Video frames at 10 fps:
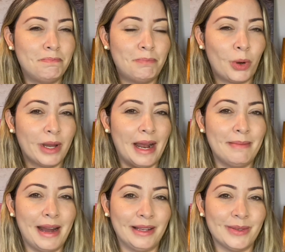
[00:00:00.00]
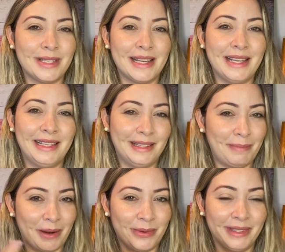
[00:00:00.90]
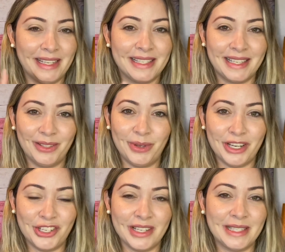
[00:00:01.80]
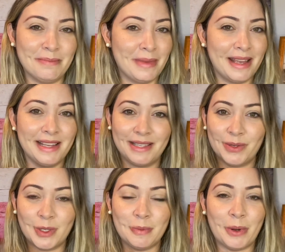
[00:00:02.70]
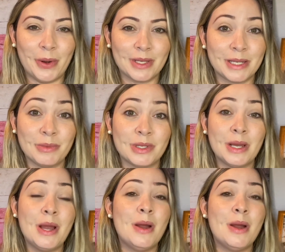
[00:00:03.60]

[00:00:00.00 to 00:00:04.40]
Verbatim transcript: programados aí para acontecer durante esse mês e os próximos,